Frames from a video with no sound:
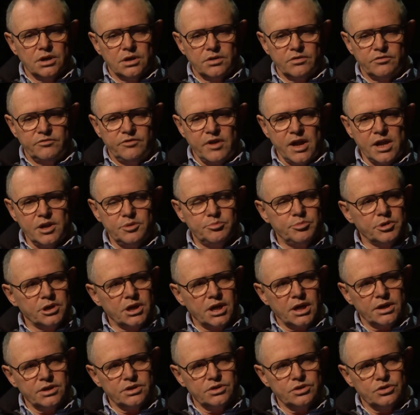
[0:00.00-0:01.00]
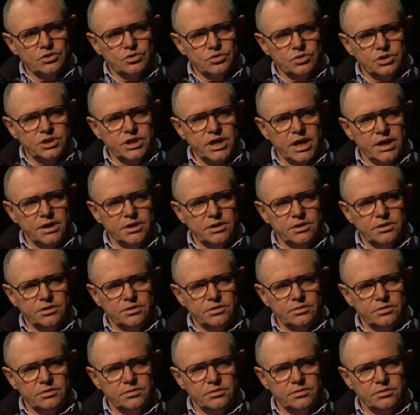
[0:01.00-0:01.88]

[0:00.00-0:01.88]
weltbekannte Dozenten